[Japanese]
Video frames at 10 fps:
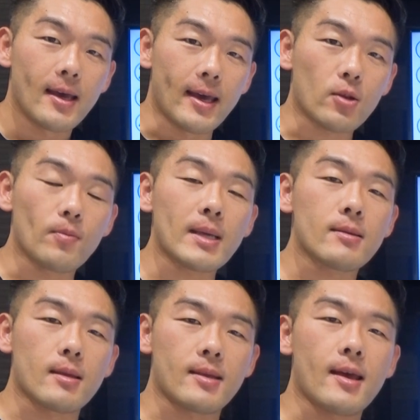えっと、ま
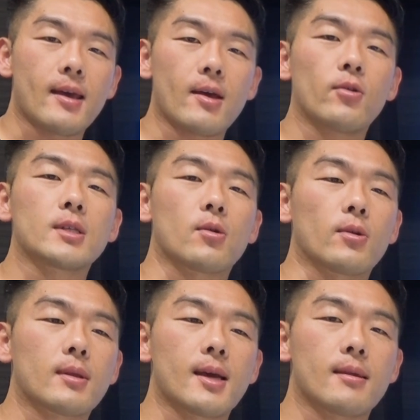ずですね、え本日
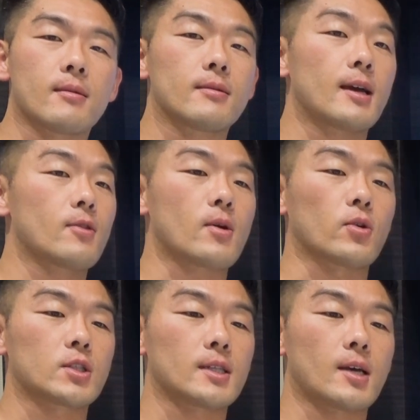お伝えする内容は
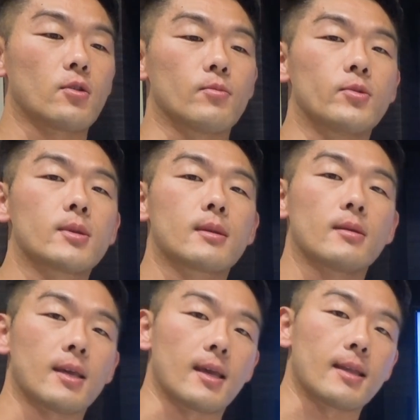こちらの6
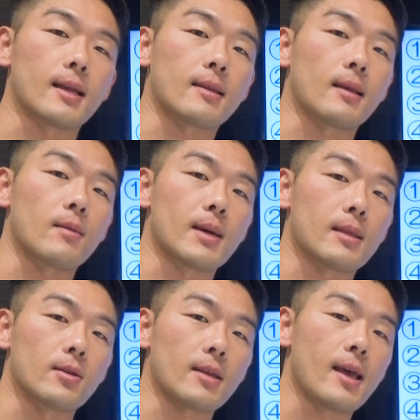つになってきま
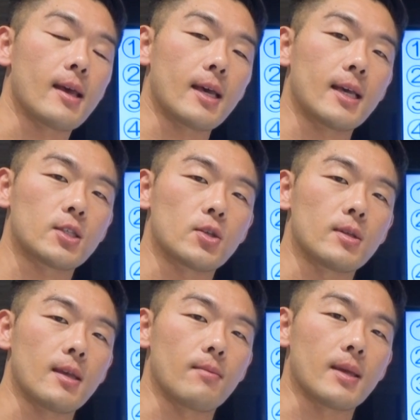すので、え
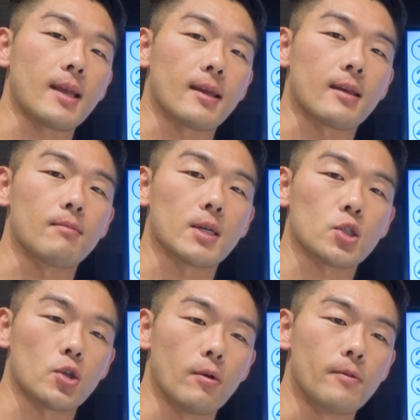順に見ていきま
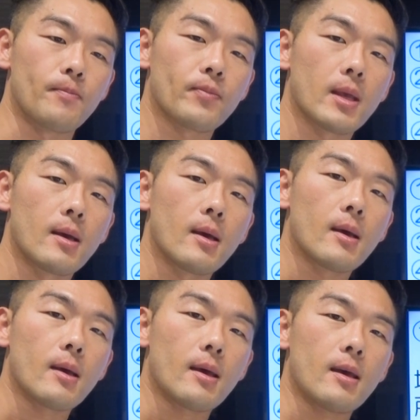しょう。
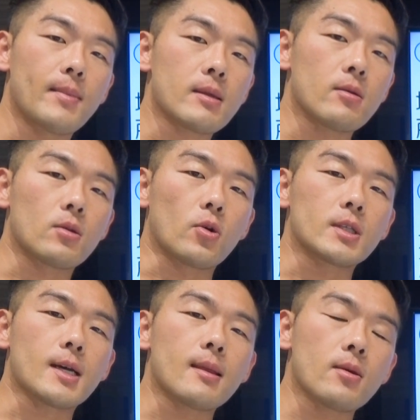えまず、土
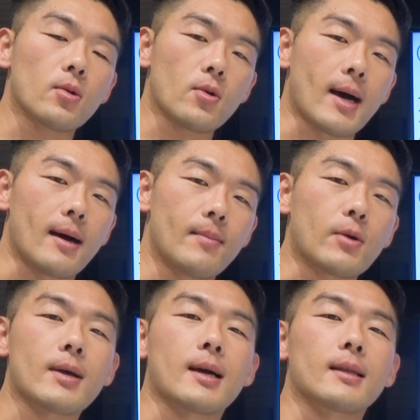地活用とは、
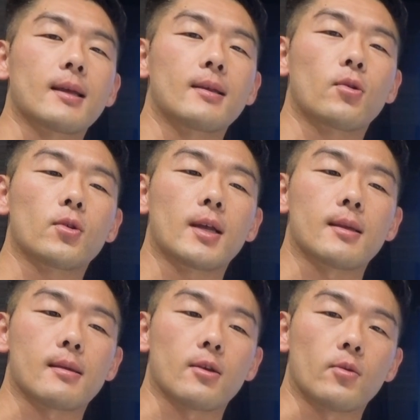まあ、これは簡単なことな
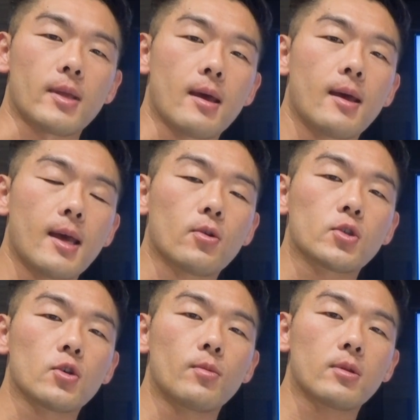んですけどもね、え
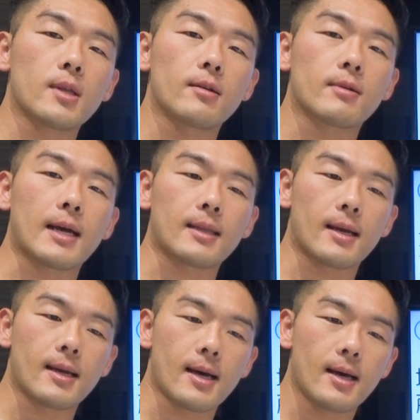土地を持っている
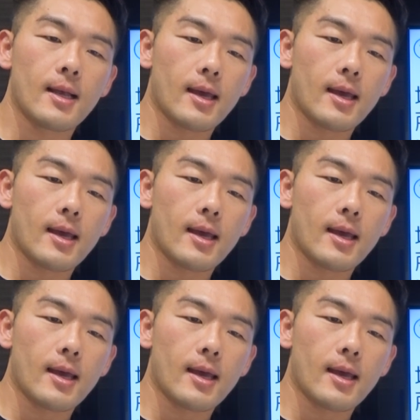方が、